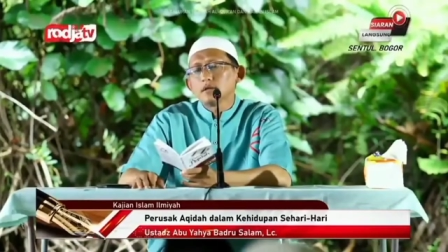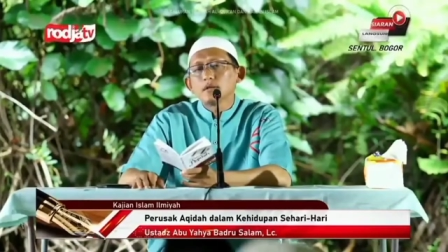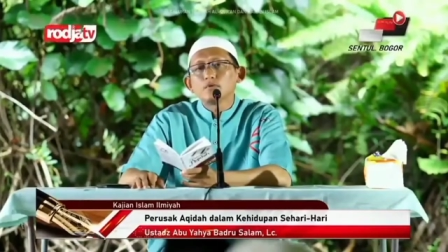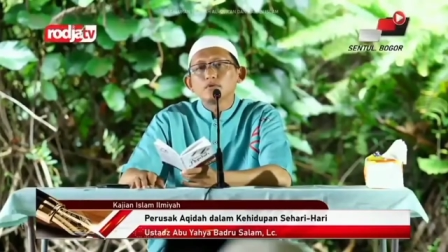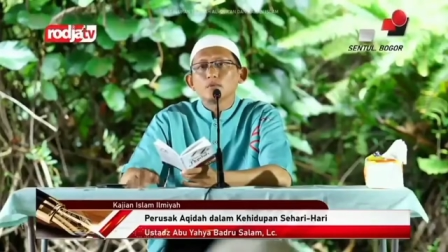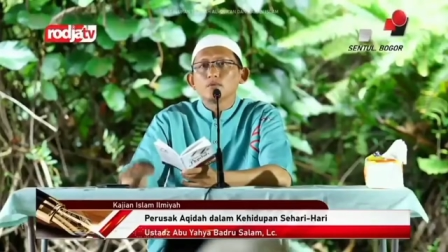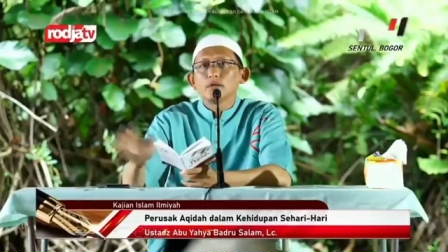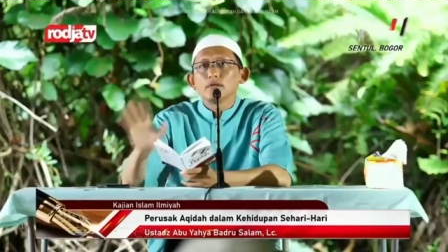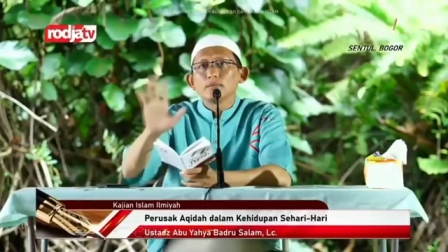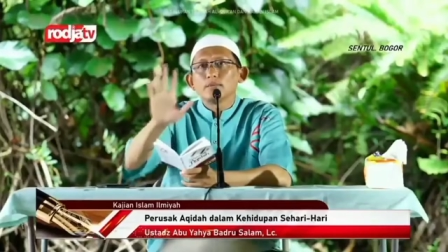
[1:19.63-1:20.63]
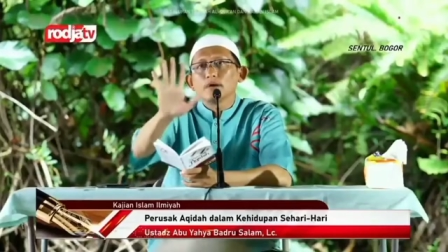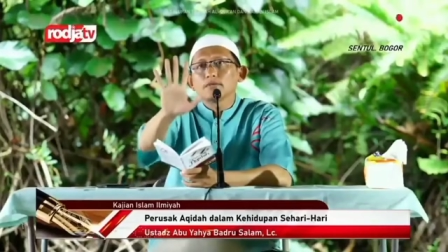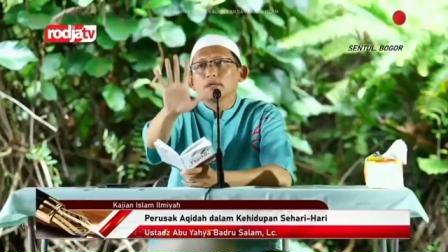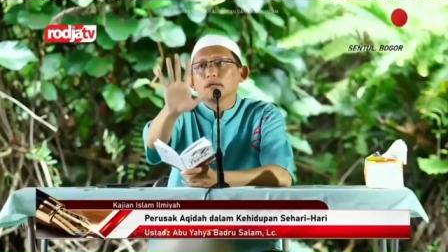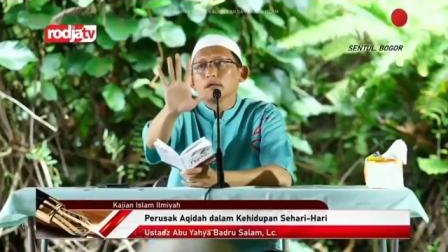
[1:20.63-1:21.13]
Adapun kemudian
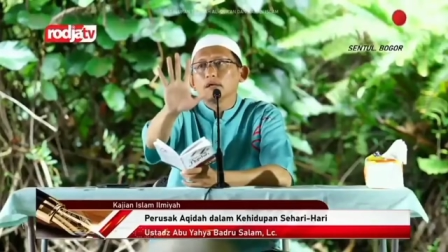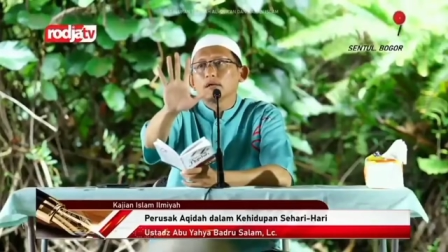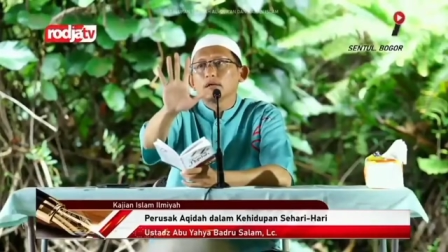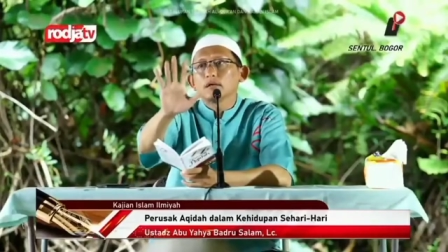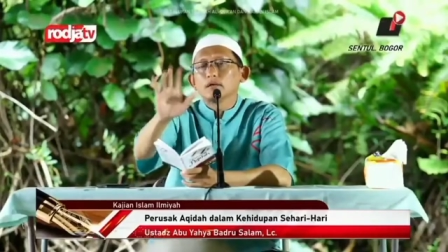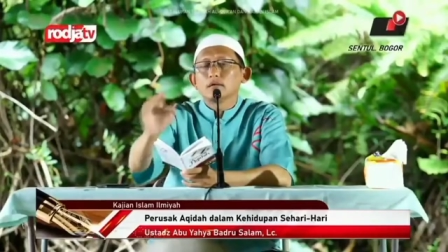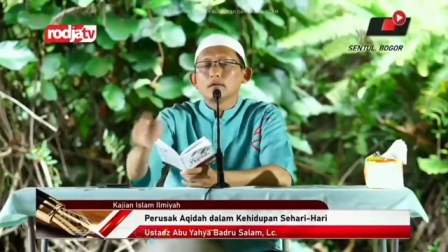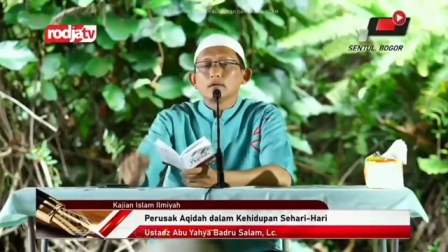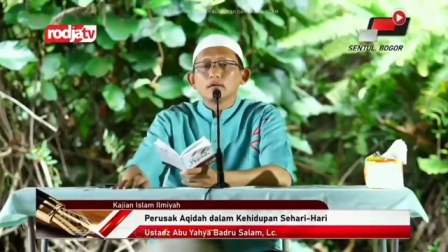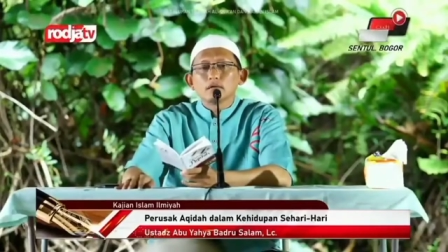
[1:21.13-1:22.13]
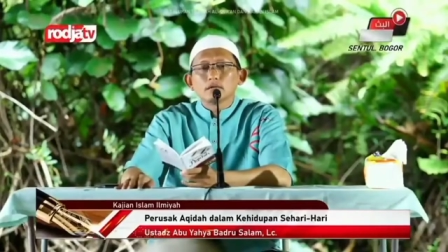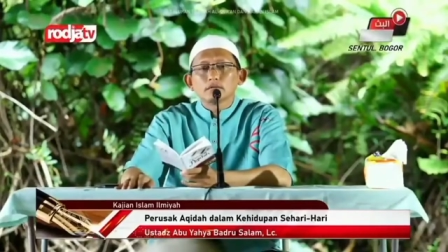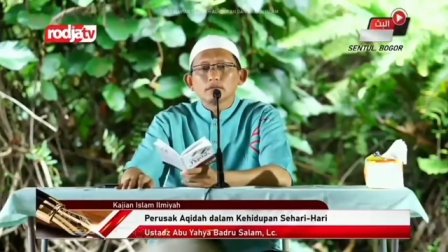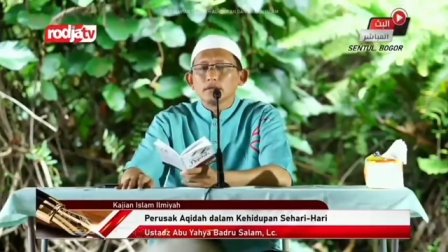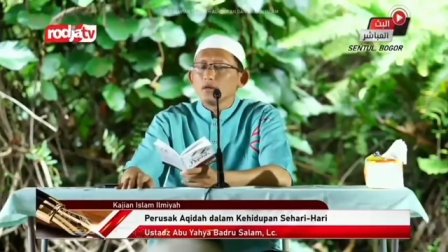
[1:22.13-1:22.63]
dipajang,
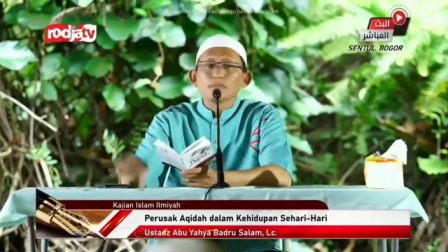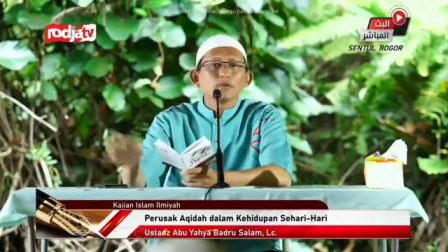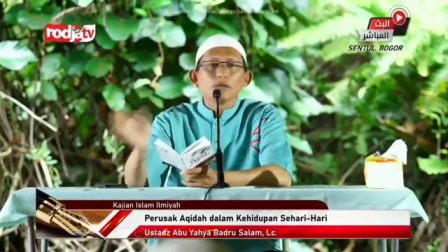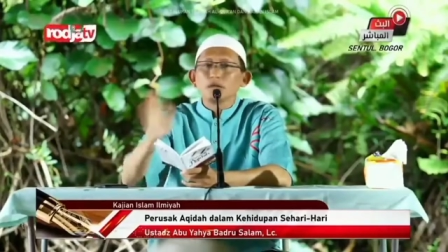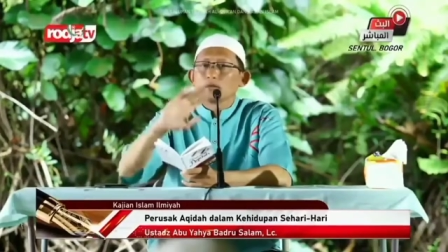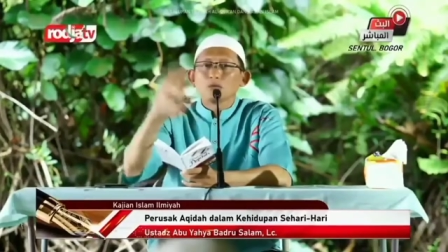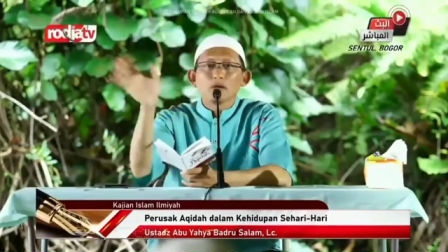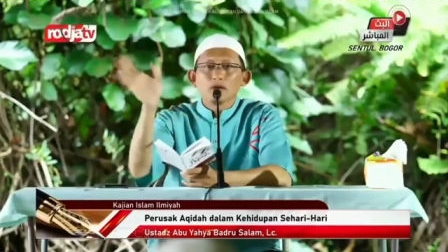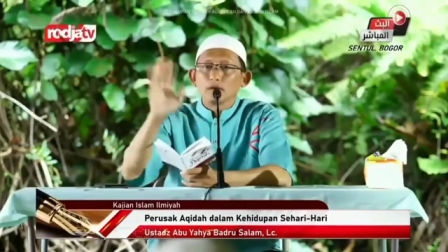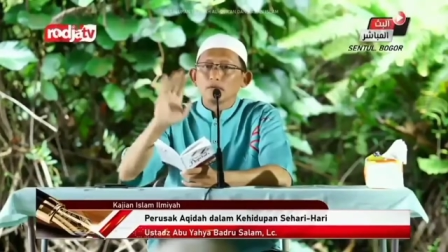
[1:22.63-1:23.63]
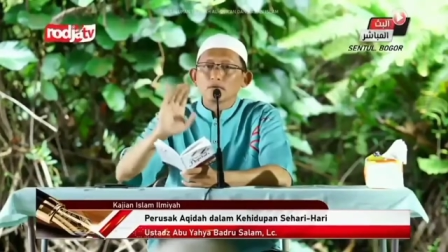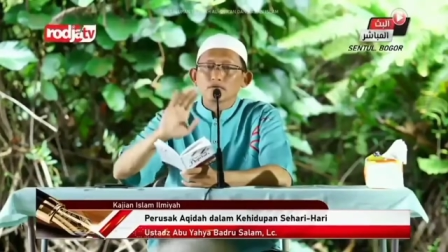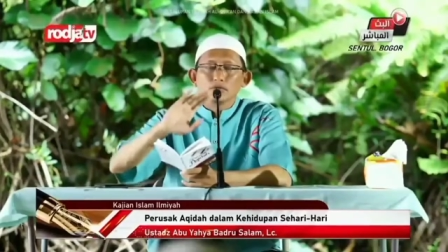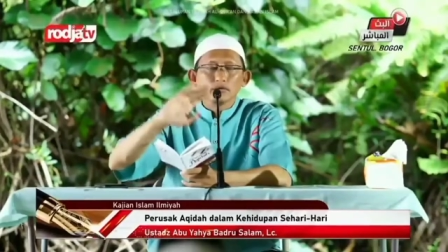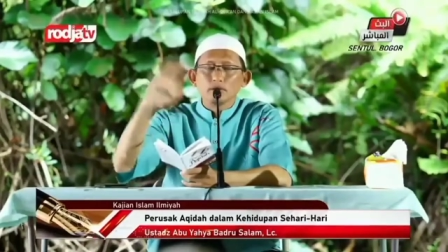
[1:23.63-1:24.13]
tidak pernah dilakukan eh,
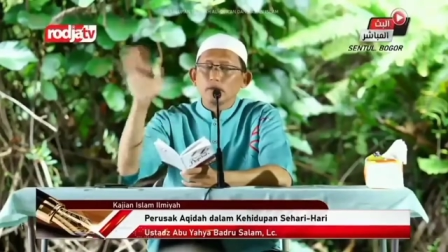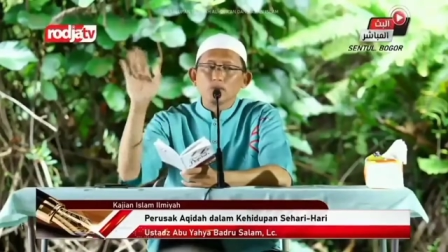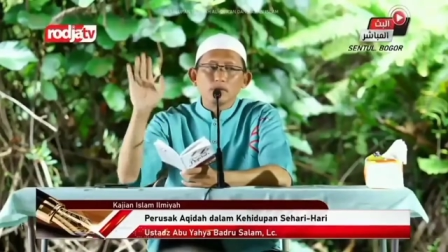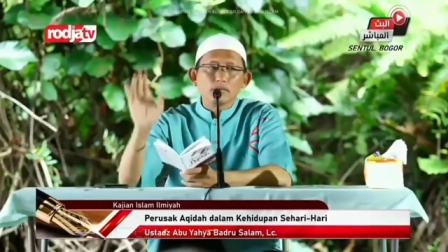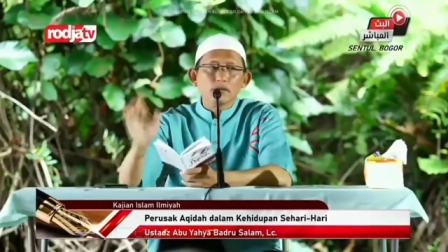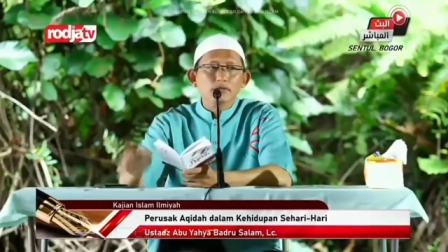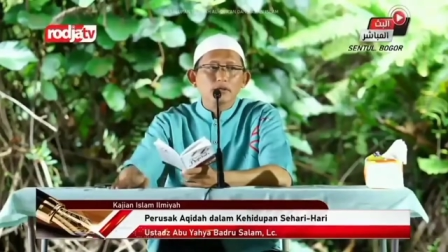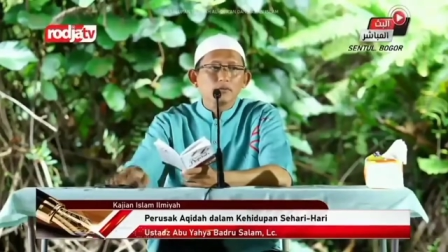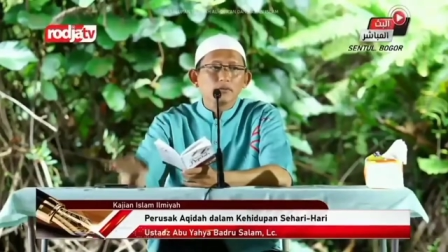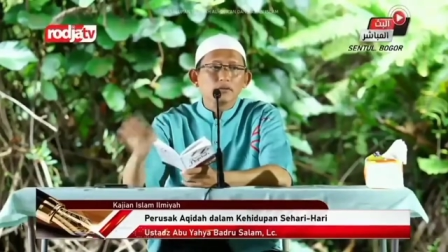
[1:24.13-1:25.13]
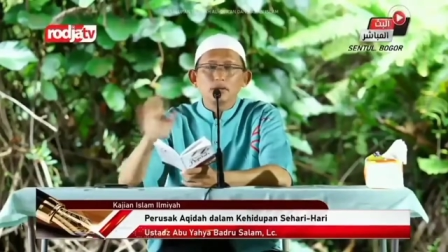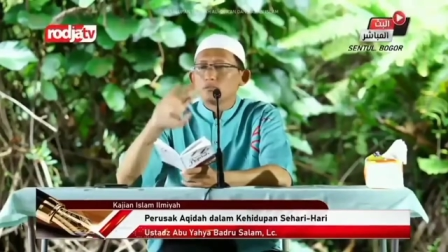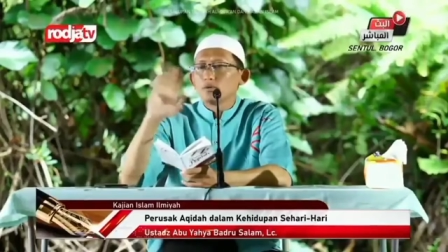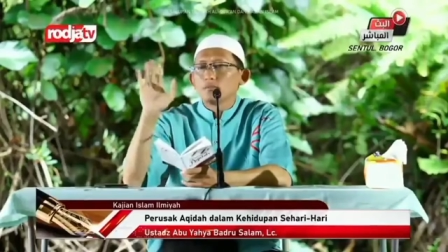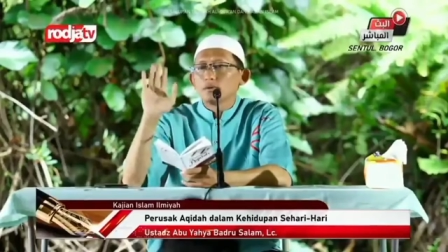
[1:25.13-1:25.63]
Rasulullah tidak pula para sahabat,
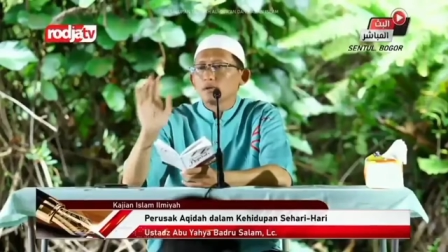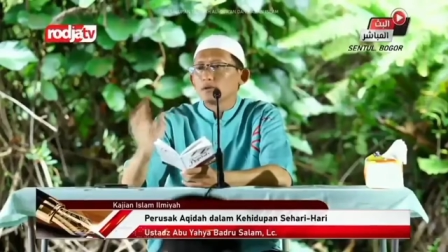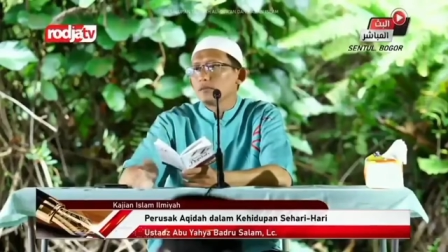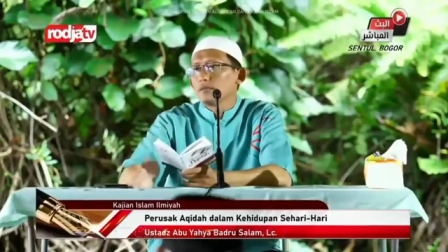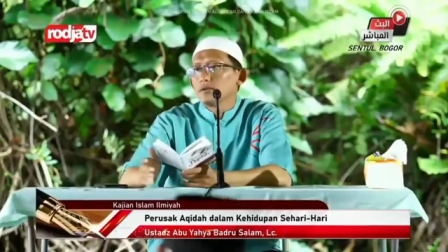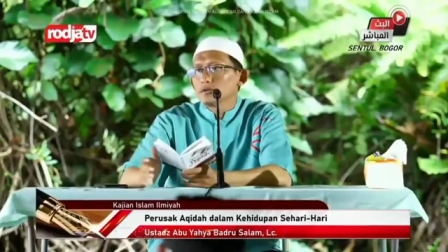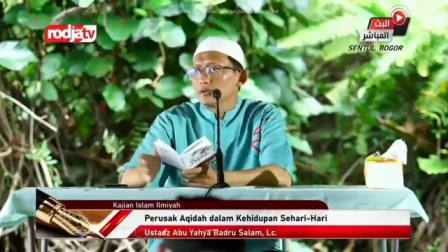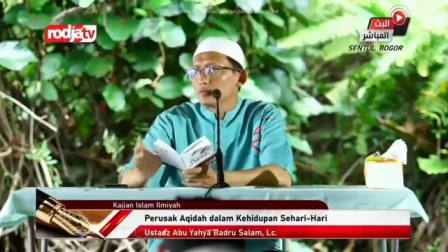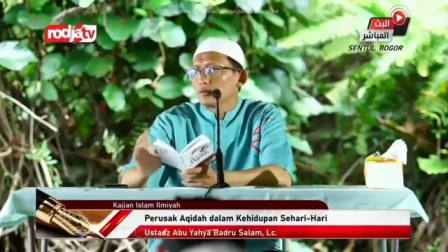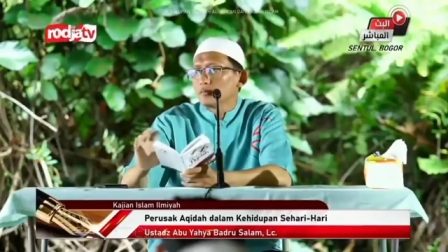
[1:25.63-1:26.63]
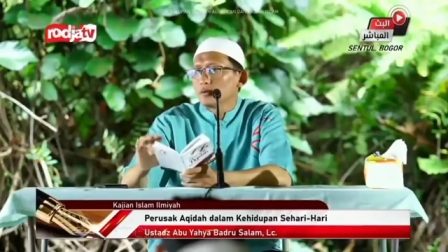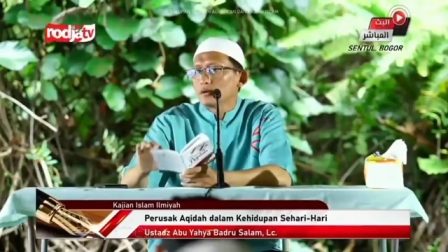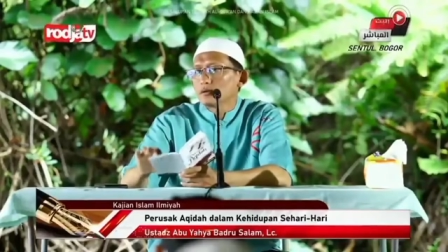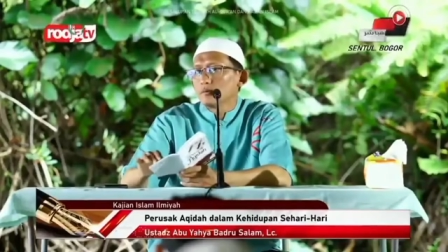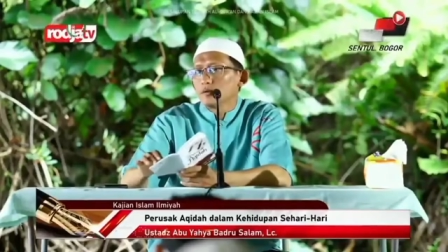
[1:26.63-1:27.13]
tidak pula para tabiin, tidak pula
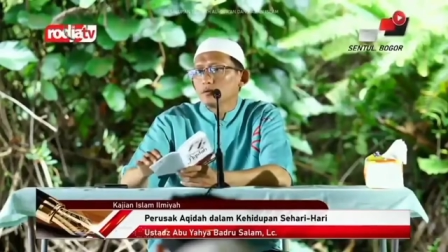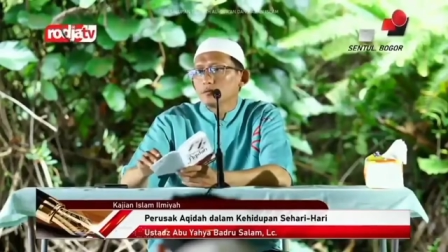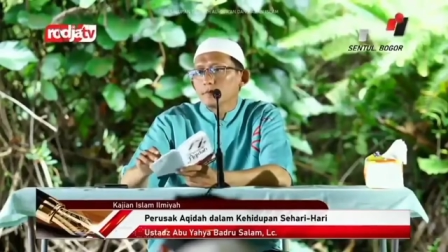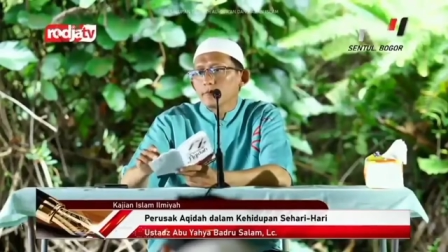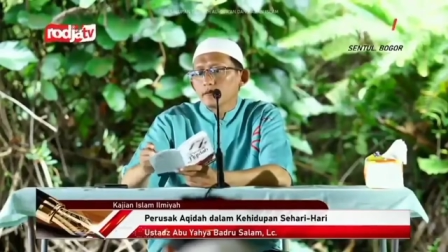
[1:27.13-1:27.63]
para tabiut.